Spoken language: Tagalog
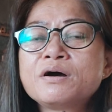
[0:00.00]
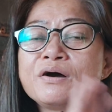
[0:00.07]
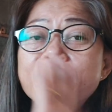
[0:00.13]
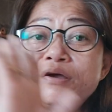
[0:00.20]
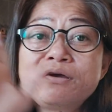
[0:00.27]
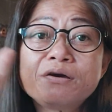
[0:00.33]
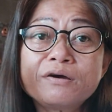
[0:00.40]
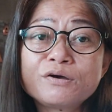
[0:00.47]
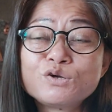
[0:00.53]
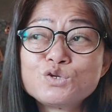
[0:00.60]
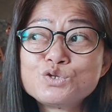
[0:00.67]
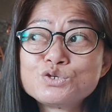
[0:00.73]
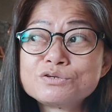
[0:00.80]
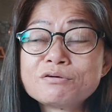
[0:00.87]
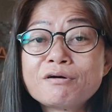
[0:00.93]
Hi
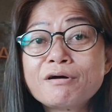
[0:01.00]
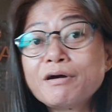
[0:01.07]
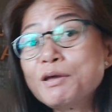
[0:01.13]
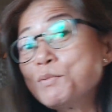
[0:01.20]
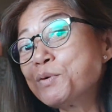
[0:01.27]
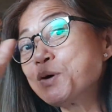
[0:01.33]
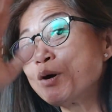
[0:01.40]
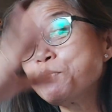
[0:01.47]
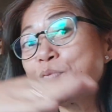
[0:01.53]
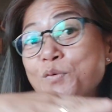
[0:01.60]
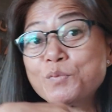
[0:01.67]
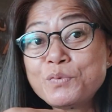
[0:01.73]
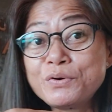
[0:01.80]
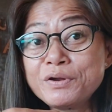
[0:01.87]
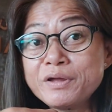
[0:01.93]
guys! Hi mga
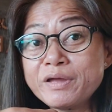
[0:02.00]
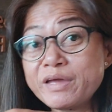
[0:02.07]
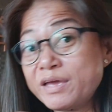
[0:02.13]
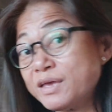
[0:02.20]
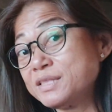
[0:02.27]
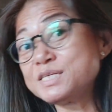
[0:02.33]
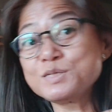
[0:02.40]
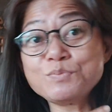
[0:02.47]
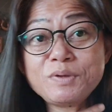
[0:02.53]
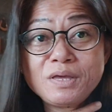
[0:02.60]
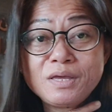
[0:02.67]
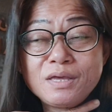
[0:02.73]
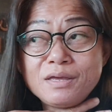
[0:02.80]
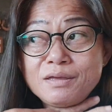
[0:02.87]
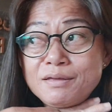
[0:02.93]
kapobre! It's
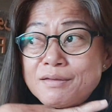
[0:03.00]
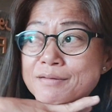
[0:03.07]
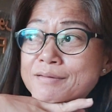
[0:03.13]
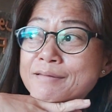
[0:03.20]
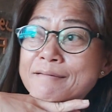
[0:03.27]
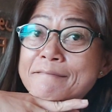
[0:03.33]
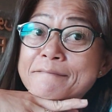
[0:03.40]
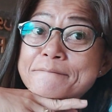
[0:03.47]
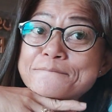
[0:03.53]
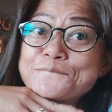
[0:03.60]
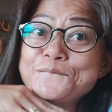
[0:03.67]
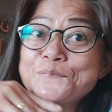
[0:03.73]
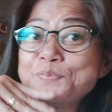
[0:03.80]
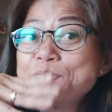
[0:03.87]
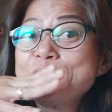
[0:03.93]
me!
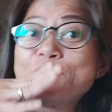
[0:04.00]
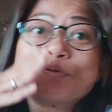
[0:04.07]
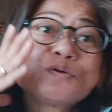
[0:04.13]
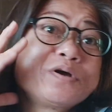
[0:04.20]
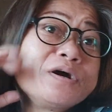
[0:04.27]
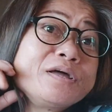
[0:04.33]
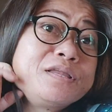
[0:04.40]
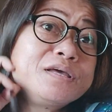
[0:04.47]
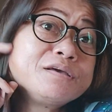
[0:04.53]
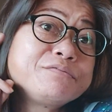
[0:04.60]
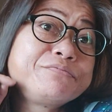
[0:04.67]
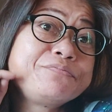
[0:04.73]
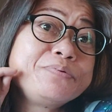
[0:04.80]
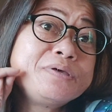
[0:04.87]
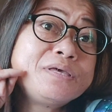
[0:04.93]
The
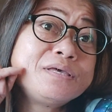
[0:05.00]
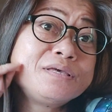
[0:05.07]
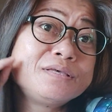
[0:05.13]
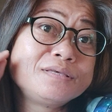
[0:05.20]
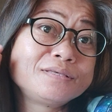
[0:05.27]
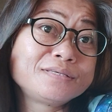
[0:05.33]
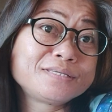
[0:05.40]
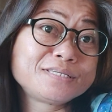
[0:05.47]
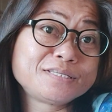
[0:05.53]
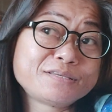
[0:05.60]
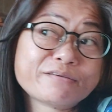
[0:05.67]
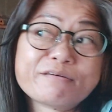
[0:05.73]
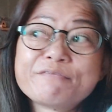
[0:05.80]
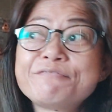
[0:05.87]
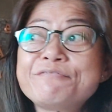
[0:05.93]
Organic
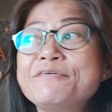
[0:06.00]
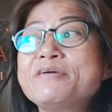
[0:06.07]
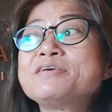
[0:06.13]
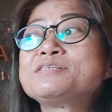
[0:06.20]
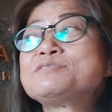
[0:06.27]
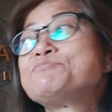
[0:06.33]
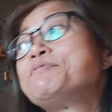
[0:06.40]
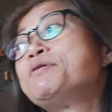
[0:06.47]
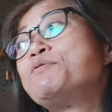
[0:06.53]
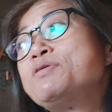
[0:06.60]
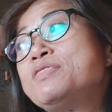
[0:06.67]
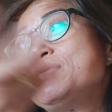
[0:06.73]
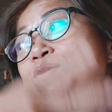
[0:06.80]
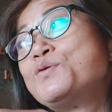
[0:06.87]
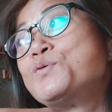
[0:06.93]
Peas! Face be
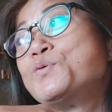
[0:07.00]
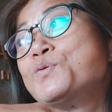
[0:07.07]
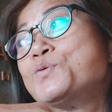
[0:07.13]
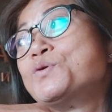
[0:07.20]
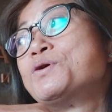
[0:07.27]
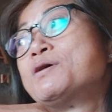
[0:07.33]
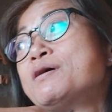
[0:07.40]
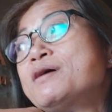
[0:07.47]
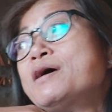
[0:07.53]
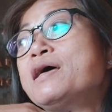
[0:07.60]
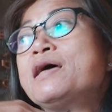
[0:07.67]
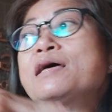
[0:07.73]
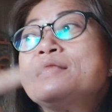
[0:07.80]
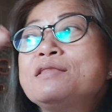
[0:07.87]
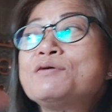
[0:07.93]
with you!
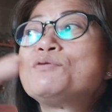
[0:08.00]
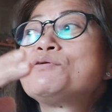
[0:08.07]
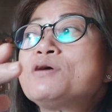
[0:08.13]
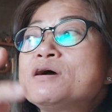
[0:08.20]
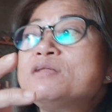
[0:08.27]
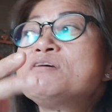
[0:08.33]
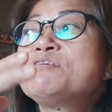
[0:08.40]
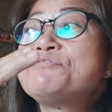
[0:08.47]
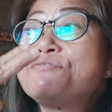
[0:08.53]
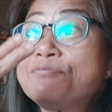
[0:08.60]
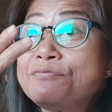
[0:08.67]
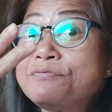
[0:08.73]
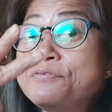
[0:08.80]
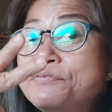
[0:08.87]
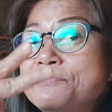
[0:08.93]
The Organic
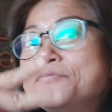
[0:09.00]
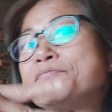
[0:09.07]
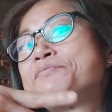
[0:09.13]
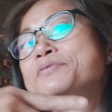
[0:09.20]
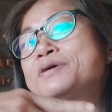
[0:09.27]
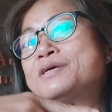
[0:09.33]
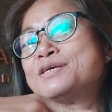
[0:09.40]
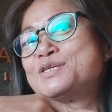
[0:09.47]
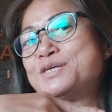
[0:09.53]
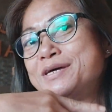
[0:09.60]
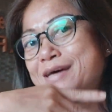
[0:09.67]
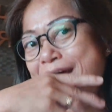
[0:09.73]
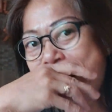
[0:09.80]
Peas!